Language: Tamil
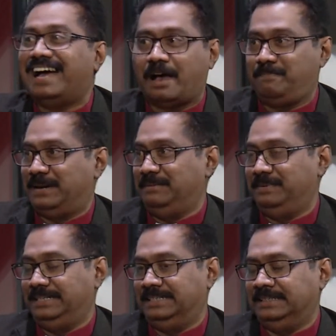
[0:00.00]

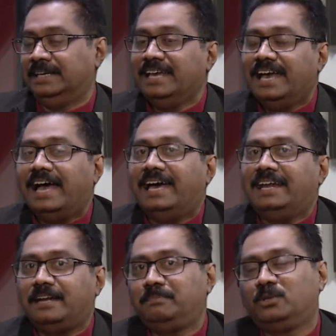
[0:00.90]
அப்பாற்பட்டது
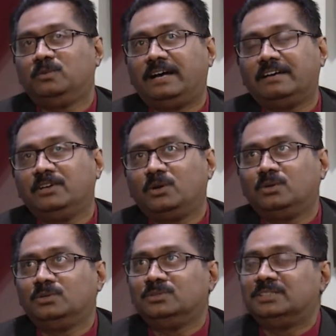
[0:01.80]
நான் பொதுவாகவே
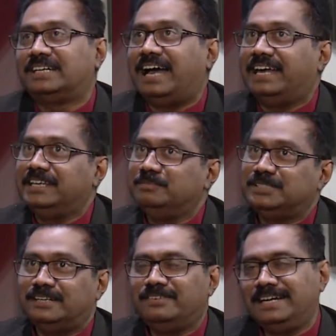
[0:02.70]
ஒரு காரியம்
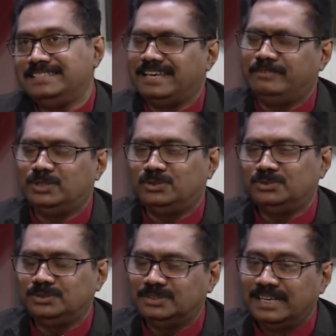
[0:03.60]
சில வேலை
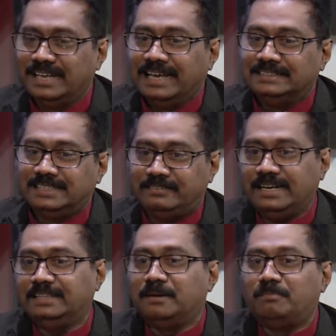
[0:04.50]
செய்வதுண்டு சில
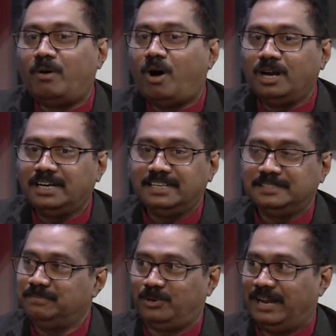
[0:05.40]
வேலை இந்த
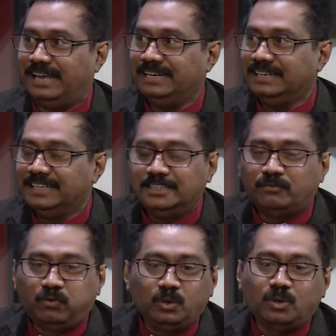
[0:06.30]
மால்களுக்கு போனால் இந்த
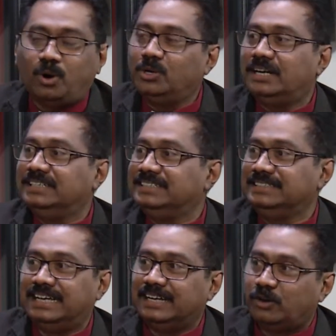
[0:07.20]
ஃபுட் கோர்டுகளுக்கு
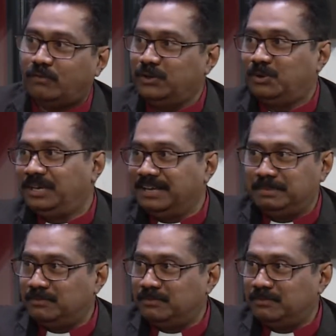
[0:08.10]
காஃபி குடிக்க அப்படி